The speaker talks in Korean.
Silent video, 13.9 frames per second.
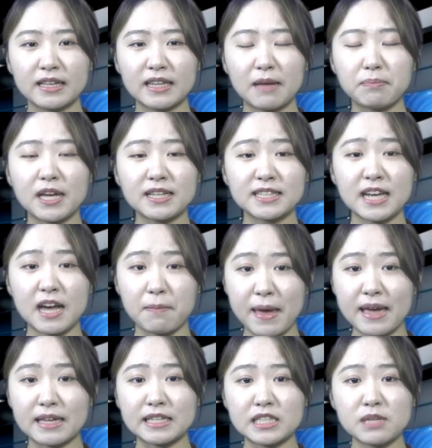담당자
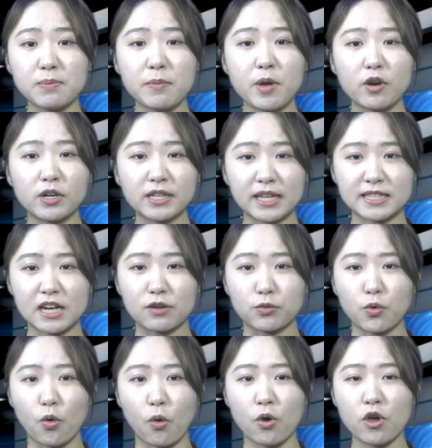120여 명을
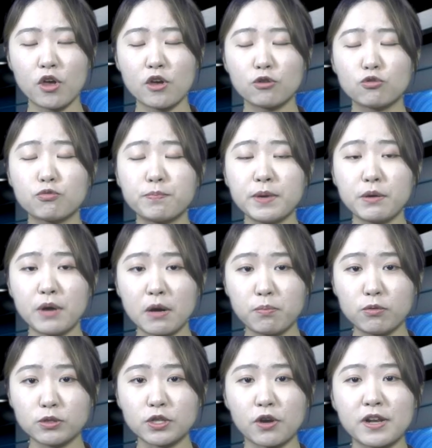대상으로 국비
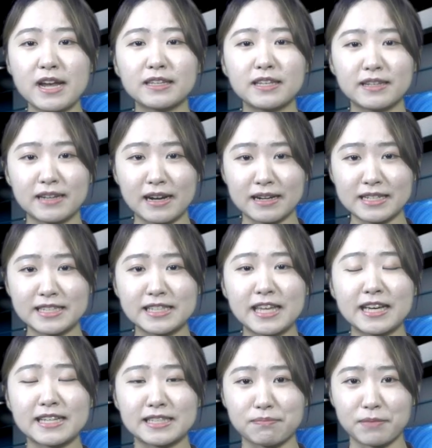확보 전략 특강을
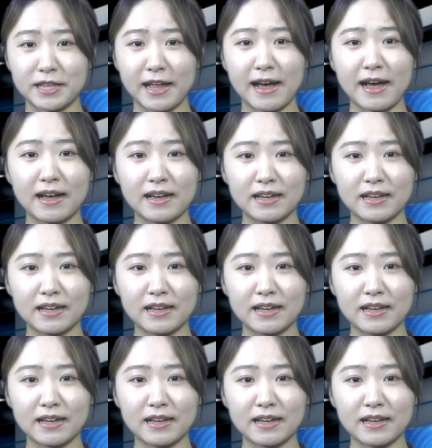진행했습니다.